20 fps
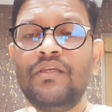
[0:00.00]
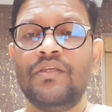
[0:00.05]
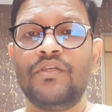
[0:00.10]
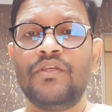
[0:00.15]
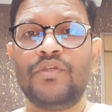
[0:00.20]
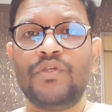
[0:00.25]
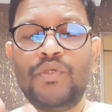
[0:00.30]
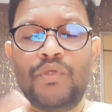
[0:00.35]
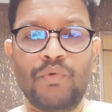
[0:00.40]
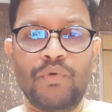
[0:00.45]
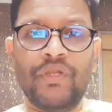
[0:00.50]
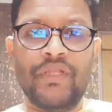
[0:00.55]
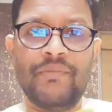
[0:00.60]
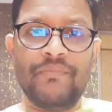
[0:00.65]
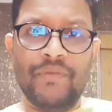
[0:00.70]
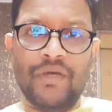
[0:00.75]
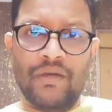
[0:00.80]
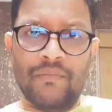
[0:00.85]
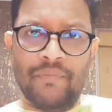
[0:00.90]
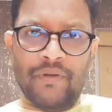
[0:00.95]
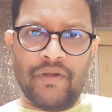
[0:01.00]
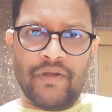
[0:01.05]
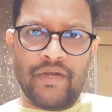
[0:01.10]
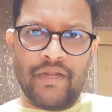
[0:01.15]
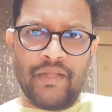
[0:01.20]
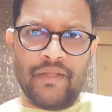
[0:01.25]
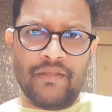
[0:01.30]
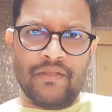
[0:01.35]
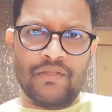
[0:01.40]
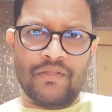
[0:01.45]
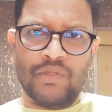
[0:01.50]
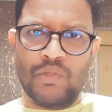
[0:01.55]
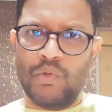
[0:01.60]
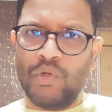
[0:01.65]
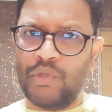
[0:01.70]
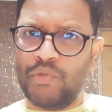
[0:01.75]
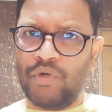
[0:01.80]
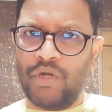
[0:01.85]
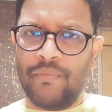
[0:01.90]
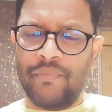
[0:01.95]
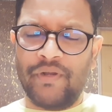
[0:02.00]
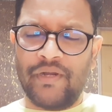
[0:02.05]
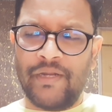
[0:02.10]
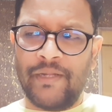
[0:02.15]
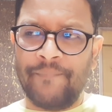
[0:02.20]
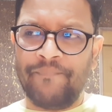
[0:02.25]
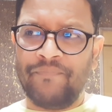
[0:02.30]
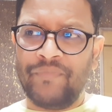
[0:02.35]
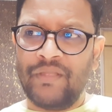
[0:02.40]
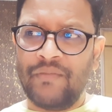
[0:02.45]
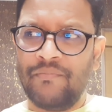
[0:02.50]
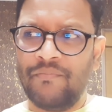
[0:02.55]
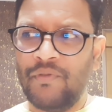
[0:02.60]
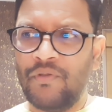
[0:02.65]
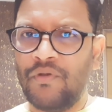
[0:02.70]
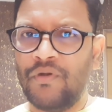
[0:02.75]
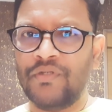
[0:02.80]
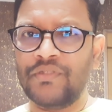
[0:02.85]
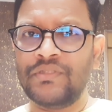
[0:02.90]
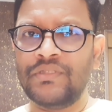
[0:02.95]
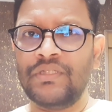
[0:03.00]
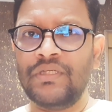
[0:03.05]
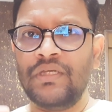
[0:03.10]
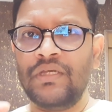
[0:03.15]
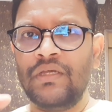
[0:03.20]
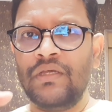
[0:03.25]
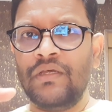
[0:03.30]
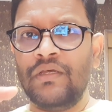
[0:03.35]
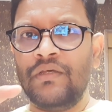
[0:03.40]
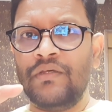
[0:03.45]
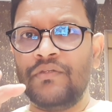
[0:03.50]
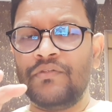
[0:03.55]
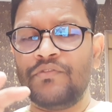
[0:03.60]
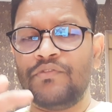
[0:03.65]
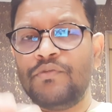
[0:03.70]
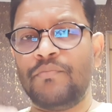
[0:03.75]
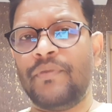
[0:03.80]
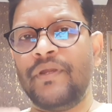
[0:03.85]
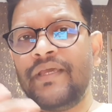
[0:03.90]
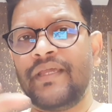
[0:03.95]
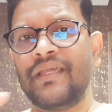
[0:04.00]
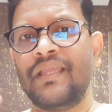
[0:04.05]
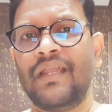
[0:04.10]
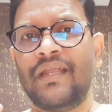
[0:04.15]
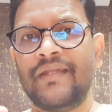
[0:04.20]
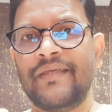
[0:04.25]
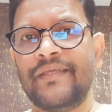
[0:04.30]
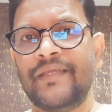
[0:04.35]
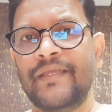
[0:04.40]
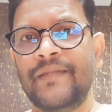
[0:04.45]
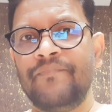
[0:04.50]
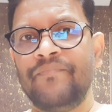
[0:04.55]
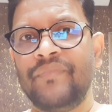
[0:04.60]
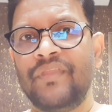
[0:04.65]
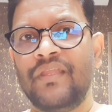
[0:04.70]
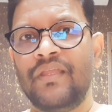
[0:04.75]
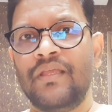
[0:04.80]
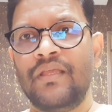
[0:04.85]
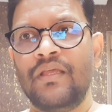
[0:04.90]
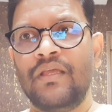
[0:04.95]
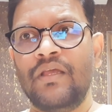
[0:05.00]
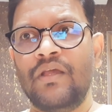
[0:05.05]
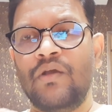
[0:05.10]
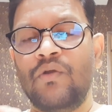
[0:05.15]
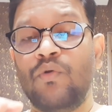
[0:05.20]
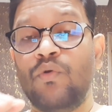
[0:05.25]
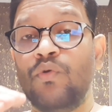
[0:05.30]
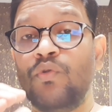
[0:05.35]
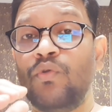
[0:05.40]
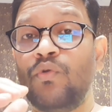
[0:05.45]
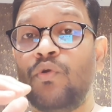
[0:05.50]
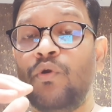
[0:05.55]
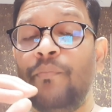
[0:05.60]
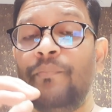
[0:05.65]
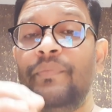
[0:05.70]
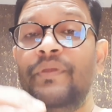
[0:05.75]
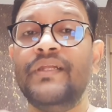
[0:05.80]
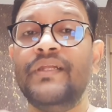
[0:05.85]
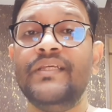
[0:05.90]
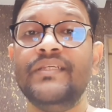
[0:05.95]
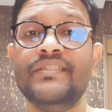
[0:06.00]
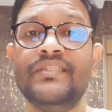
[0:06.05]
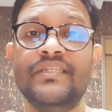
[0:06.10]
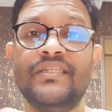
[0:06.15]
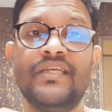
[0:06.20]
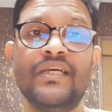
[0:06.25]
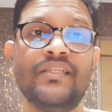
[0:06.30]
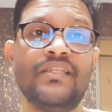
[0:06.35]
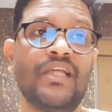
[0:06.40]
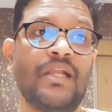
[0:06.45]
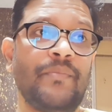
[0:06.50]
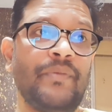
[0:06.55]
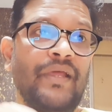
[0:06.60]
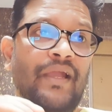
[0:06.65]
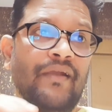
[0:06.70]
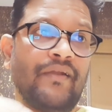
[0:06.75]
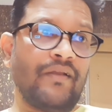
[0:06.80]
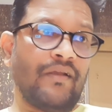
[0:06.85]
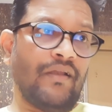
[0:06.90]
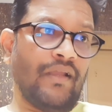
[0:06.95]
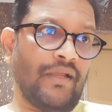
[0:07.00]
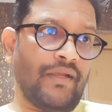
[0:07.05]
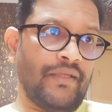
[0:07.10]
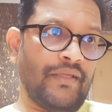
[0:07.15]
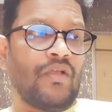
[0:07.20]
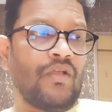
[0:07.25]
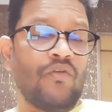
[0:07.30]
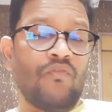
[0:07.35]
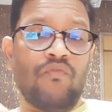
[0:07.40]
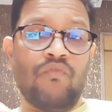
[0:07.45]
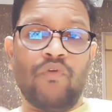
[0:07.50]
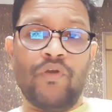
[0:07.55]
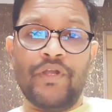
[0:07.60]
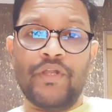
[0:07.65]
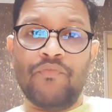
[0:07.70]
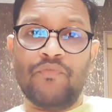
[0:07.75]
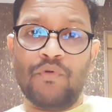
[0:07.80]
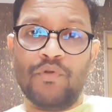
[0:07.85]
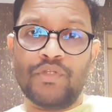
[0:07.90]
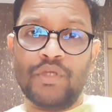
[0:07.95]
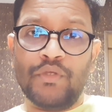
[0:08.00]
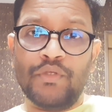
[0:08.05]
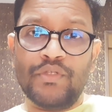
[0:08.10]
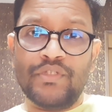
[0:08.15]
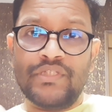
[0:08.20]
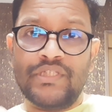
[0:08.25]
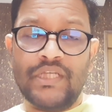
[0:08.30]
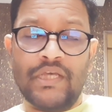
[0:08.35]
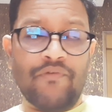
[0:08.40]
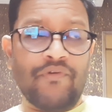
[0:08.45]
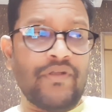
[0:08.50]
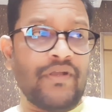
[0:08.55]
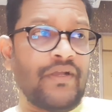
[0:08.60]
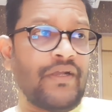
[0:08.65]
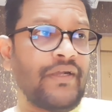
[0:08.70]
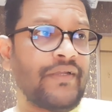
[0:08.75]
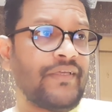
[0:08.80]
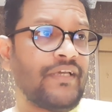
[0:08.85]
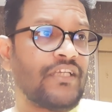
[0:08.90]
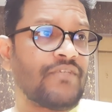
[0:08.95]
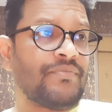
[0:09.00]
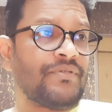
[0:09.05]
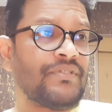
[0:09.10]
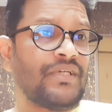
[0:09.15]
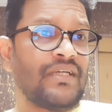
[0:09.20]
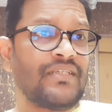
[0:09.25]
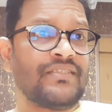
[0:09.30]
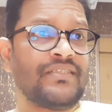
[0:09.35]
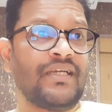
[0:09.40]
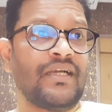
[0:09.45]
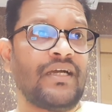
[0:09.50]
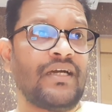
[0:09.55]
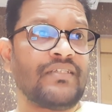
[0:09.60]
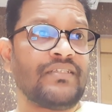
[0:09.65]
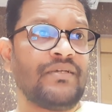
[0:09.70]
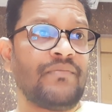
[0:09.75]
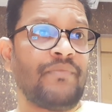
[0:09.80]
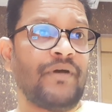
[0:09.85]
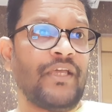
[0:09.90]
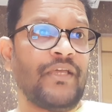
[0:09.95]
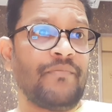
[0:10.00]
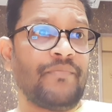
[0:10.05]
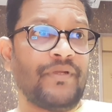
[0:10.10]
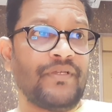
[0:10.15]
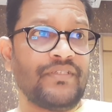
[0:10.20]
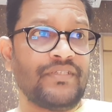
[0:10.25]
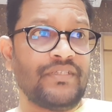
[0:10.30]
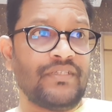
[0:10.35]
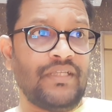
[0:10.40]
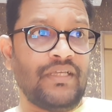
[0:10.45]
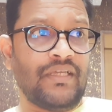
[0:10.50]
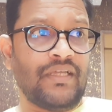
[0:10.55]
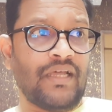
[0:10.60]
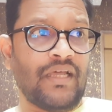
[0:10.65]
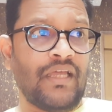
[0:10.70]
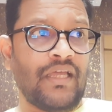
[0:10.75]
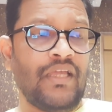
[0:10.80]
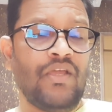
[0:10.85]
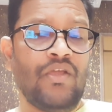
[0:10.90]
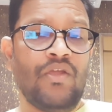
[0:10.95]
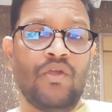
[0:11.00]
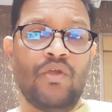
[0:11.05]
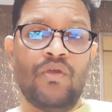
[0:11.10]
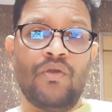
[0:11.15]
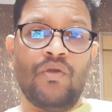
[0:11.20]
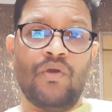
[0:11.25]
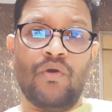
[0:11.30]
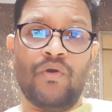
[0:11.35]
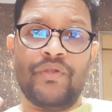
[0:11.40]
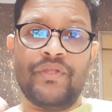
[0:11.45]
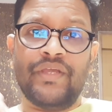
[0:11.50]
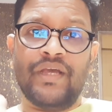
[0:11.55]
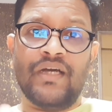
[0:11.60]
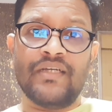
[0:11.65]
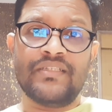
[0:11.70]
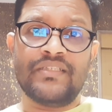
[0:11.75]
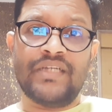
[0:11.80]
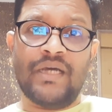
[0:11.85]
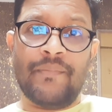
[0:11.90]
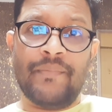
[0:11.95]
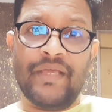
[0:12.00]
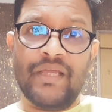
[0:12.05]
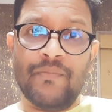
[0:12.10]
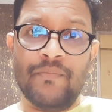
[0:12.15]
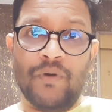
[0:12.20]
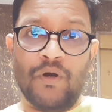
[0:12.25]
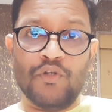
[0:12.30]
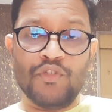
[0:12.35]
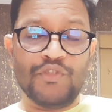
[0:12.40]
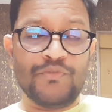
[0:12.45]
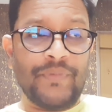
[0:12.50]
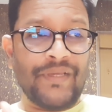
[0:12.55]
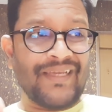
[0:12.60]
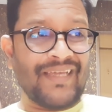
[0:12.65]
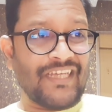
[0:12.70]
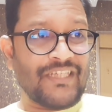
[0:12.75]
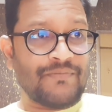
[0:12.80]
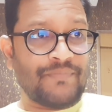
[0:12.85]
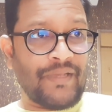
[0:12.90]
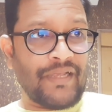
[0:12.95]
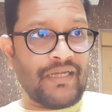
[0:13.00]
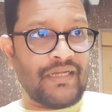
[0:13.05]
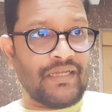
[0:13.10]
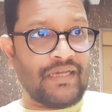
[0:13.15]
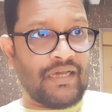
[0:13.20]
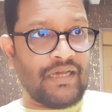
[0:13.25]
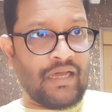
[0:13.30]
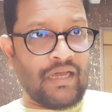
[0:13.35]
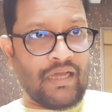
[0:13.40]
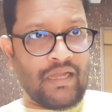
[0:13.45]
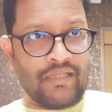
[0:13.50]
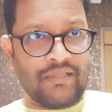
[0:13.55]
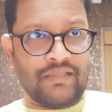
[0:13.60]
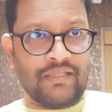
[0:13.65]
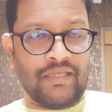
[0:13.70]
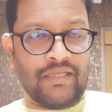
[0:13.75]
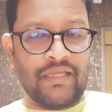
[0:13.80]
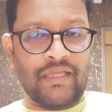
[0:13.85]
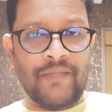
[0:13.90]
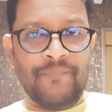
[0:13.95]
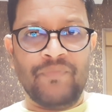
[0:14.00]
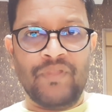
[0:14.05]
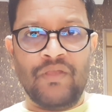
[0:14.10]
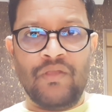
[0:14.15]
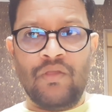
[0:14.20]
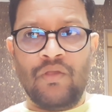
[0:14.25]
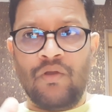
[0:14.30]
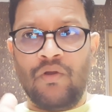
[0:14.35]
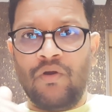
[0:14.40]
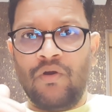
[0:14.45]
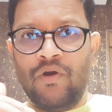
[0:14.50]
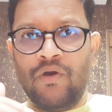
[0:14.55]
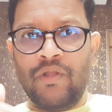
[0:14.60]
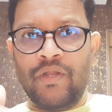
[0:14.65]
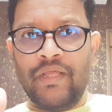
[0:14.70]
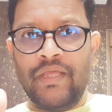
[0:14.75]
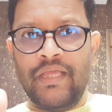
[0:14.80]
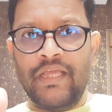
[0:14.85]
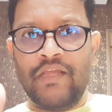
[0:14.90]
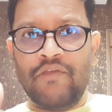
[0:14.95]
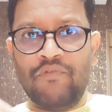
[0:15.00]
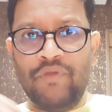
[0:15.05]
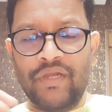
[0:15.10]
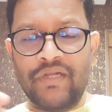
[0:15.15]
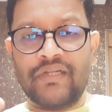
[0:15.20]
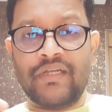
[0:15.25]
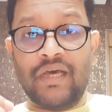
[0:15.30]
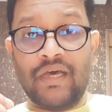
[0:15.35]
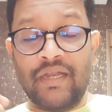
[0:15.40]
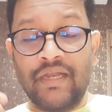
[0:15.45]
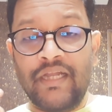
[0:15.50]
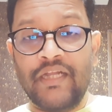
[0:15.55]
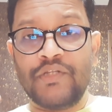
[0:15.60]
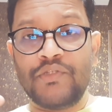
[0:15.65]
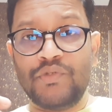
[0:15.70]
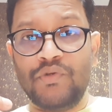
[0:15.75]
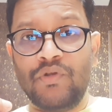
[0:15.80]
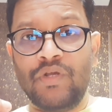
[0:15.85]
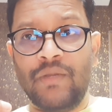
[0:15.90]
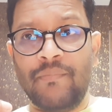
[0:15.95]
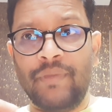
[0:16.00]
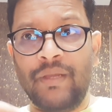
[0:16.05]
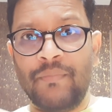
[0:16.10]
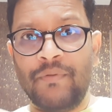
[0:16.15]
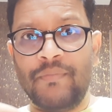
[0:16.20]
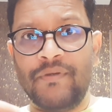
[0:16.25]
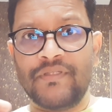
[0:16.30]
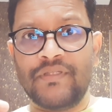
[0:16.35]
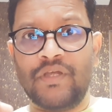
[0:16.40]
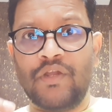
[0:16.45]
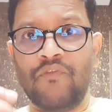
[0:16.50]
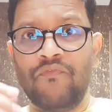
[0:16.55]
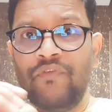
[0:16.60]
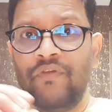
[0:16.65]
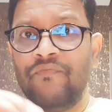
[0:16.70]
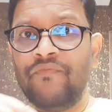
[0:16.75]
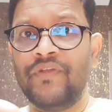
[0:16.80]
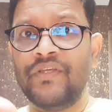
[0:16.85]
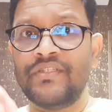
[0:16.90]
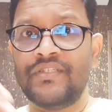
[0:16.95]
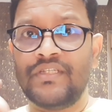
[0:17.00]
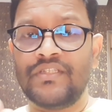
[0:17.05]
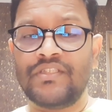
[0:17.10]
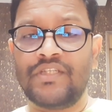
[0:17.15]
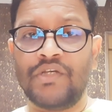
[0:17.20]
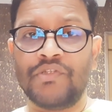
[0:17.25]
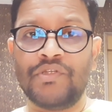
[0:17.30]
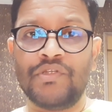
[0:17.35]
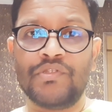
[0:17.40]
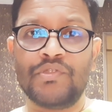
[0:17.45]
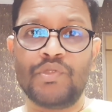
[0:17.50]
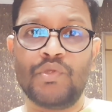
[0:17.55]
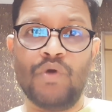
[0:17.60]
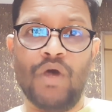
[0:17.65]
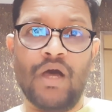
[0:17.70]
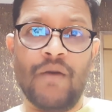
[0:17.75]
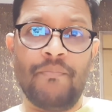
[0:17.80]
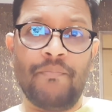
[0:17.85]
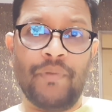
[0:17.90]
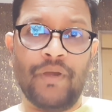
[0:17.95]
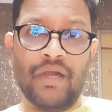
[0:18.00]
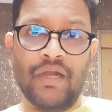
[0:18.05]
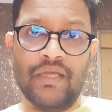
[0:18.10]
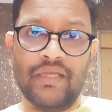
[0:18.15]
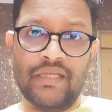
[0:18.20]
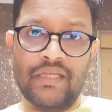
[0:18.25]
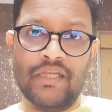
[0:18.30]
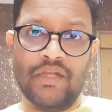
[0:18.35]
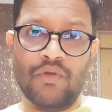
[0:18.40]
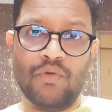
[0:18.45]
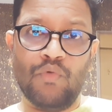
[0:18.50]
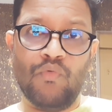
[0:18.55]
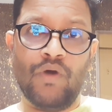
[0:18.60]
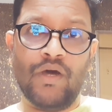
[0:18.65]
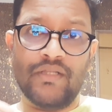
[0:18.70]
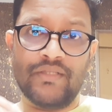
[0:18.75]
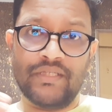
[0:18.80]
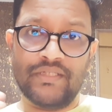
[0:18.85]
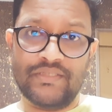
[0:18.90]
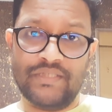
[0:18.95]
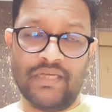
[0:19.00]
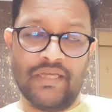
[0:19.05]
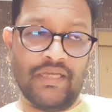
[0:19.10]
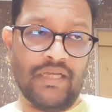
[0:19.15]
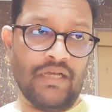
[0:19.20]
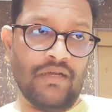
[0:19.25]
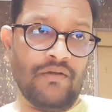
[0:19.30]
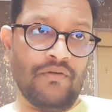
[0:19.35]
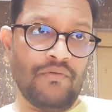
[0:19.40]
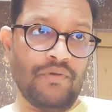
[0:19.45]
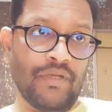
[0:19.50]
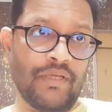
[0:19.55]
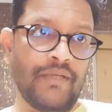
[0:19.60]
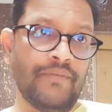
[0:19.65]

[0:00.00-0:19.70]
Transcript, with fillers: क्यों नहीं बढ़ रहे हैं थोड़े थोड़े बढ़ रहे हैं बिकॉज जो बड़े खिलाड़ी हैं उनको बी के अंदर भी एंट्री लेनी है 44,700 के आसपास अच्छा खासा बाइंग प्रेशर दिख रहा है और यहाँ से हम एक बाउंस बैक एक्सपेक्ट करते हैं और एक क्विक टारगेट जो होगा मैं आपको बता रहा हूँ 56,000 तो आप पकड़ के ही रखो वहाँ तक जाएगा ओके